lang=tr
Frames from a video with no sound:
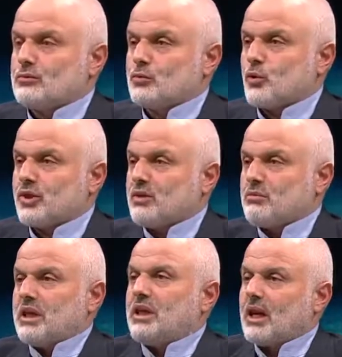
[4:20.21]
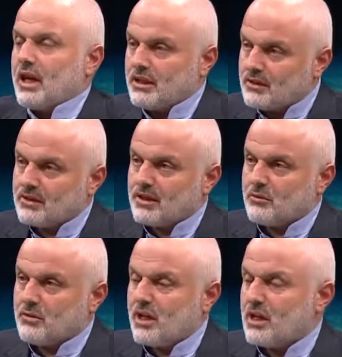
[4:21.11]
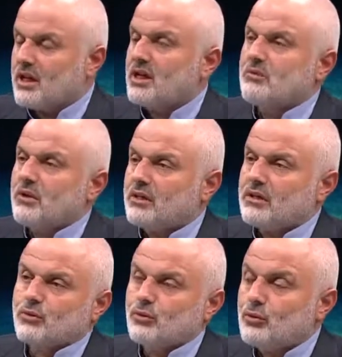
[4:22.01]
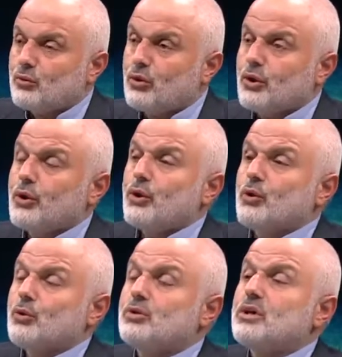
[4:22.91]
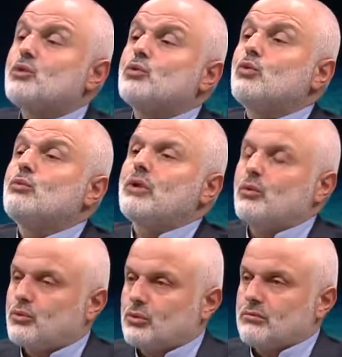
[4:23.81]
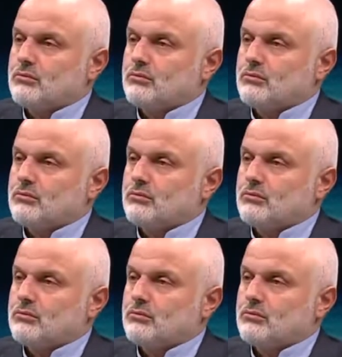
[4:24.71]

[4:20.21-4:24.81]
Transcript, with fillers: çok iyi bilinen ayeti kerimeler eyne ma tekunu yudrikkumul mevtu.